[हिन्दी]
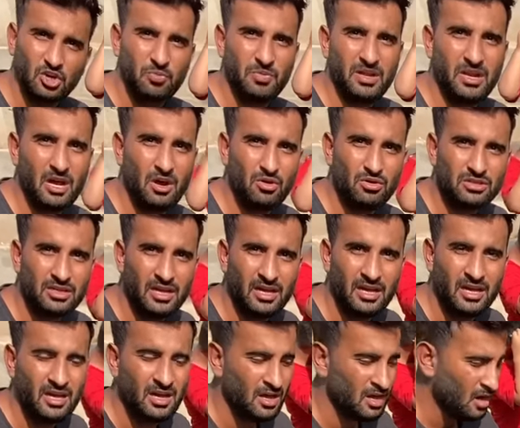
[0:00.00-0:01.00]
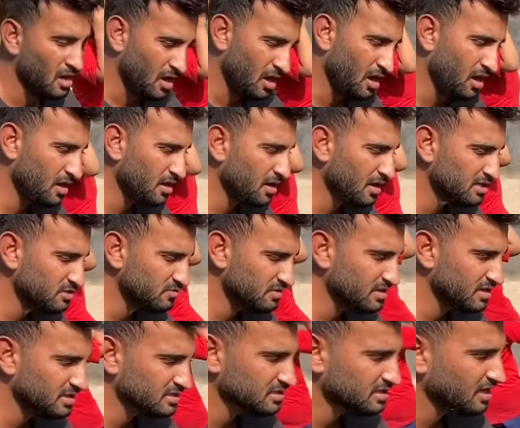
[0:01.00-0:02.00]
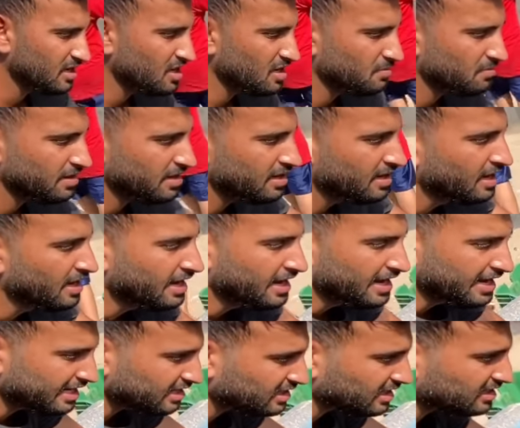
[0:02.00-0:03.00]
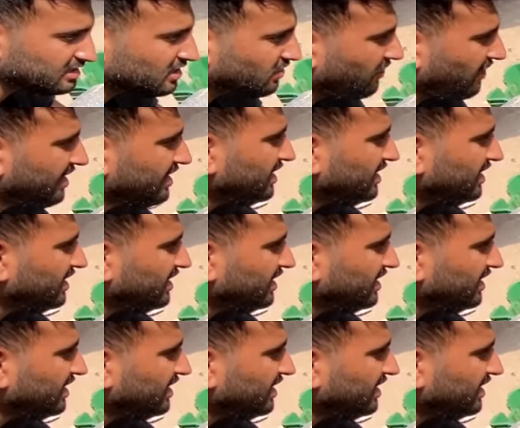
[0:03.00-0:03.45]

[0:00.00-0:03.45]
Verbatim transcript: मर भी सकते हैं हाँ ना इस वजह से यार हमने इतना सफाई